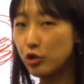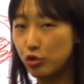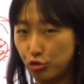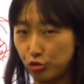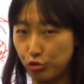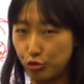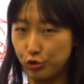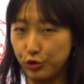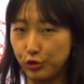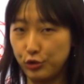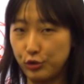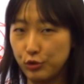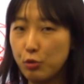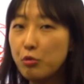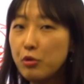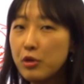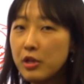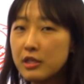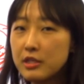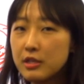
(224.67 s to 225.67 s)
죽은,
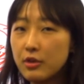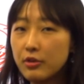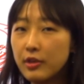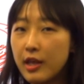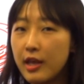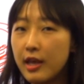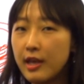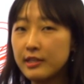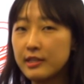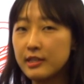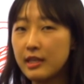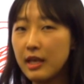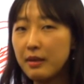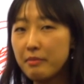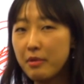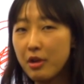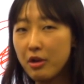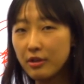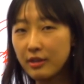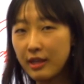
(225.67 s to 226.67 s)
오래전에 이제
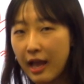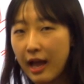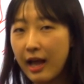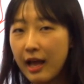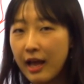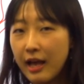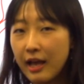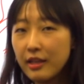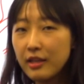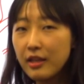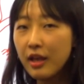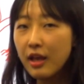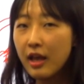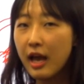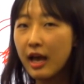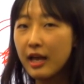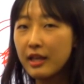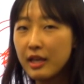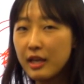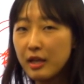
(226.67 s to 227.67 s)
생명을 다한
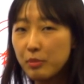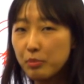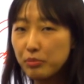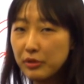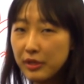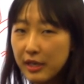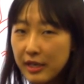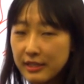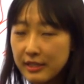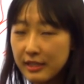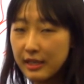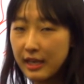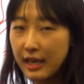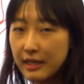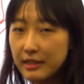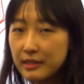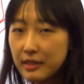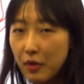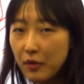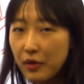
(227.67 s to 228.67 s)
하나의 플래닛,
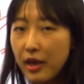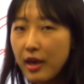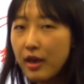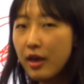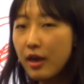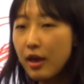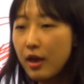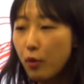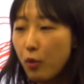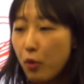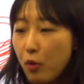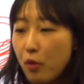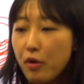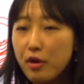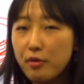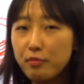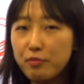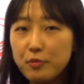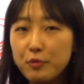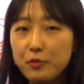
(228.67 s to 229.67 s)
행성의
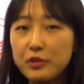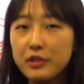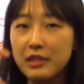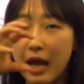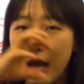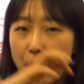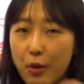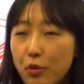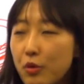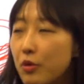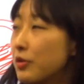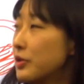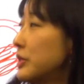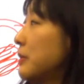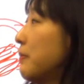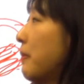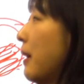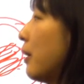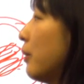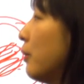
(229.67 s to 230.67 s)
코어 부분이 나온
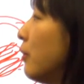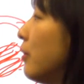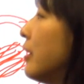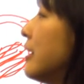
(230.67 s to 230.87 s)
것이 바로